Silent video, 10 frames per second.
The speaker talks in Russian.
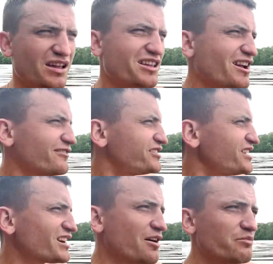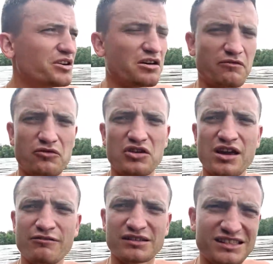я всех обыгрываю,
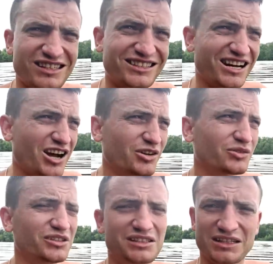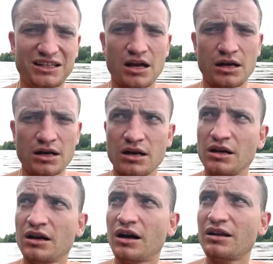я вас всех трахну и так далее
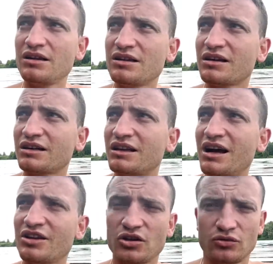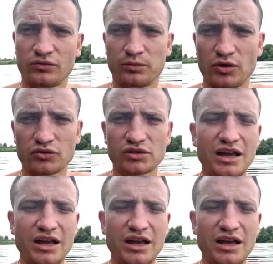они никогда не идут в плюс.